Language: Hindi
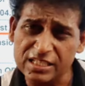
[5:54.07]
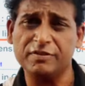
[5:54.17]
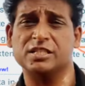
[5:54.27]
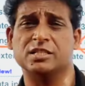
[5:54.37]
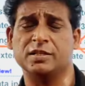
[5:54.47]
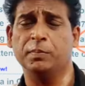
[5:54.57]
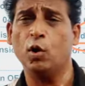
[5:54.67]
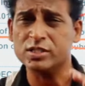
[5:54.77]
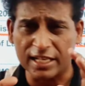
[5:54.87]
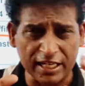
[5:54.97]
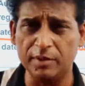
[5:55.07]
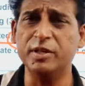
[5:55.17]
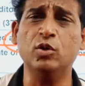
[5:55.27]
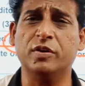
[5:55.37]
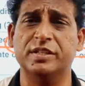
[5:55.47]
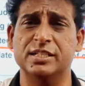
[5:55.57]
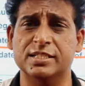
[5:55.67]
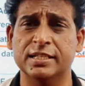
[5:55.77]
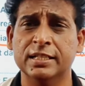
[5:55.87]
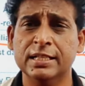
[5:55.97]
इसी वजह से बहुत सारी गड़बड़ियों की वजह
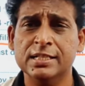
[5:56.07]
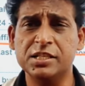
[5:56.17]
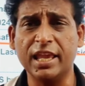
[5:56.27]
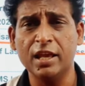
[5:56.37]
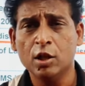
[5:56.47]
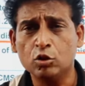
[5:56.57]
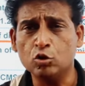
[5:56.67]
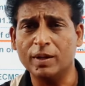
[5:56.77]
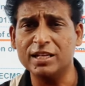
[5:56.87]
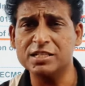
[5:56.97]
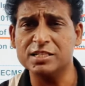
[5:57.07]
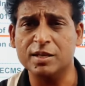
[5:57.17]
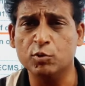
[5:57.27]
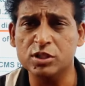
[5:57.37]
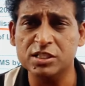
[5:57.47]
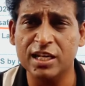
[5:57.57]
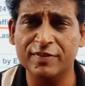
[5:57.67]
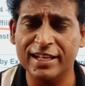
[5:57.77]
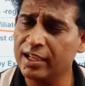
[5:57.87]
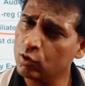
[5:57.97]
से ठीक है तो तुम्हारा रिजल्ट सब कुछ अच्छा
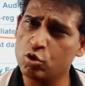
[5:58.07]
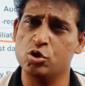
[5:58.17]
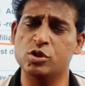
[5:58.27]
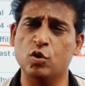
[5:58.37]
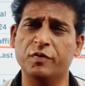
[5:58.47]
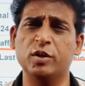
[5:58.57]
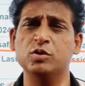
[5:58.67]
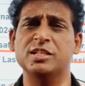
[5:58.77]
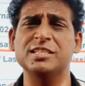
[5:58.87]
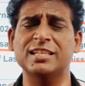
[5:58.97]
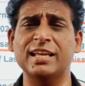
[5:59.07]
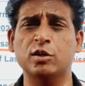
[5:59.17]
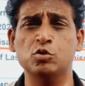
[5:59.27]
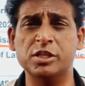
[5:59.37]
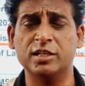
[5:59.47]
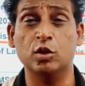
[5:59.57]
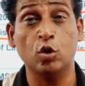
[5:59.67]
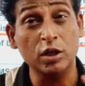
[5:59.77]
आने वाला है खुश हो जाओ वीडियो को जल्दी से लाइक करो शेयर करो